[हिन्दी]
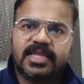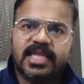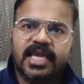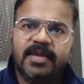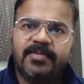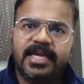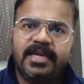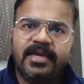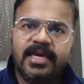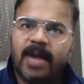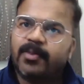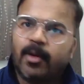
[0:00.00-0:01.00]
नहीं पड़ी
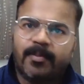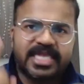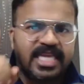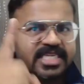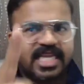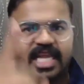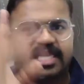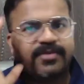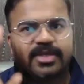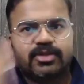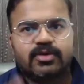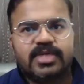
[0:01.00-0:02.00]
आपको पत्थर चलाते
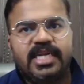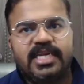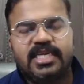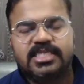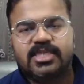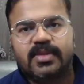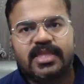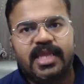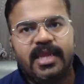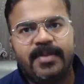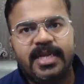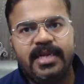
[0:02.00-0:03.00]
वक्त तो ट्रेनिंग की जरूरत
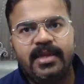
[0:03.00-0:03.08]
नहीं पड़ी